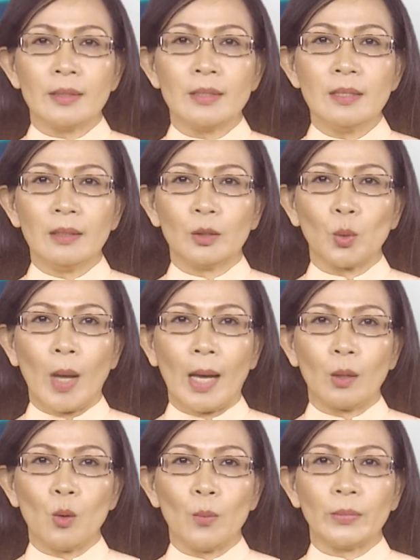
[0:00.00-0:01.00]
trước cử
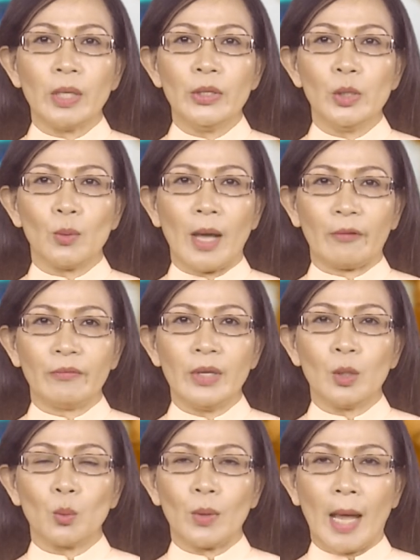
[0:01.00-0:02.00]
tọa gồm rất nhiều đảng
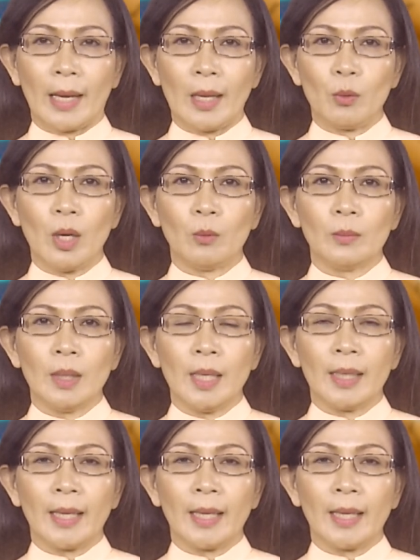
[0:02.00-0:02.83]
viên của đảng lao động,